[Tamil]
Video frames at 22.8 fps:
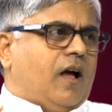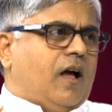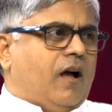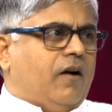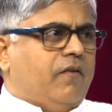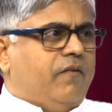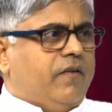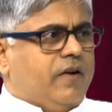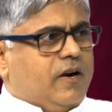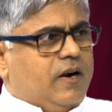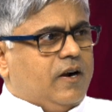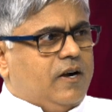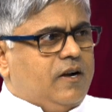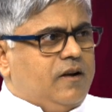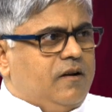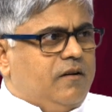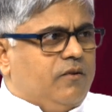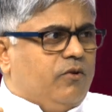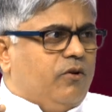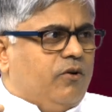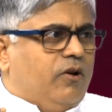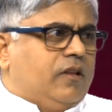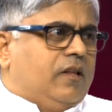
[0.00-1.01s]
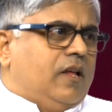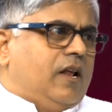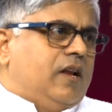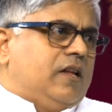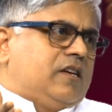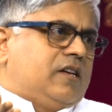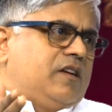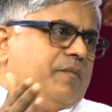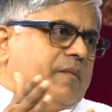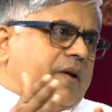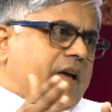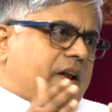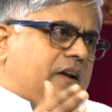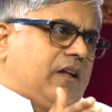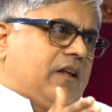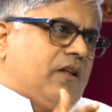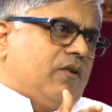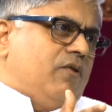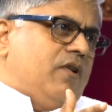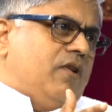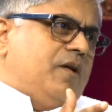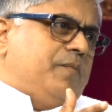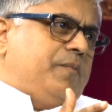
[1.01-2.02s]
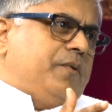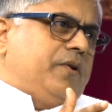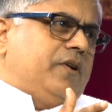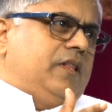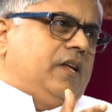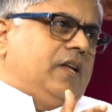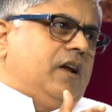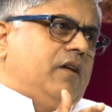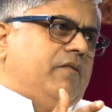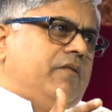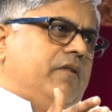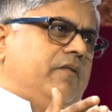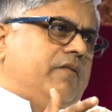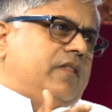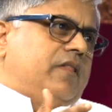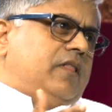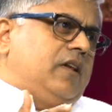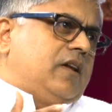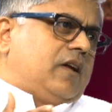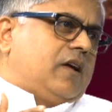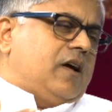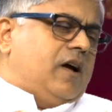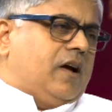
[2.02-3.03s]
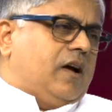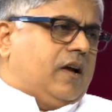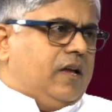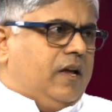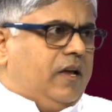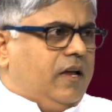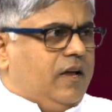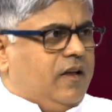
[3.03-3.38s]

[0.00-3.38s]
அவர்கள் யோர்தானுக்கு மேற்கில் உள்ள பகுதிகள் வெல்வதற்காக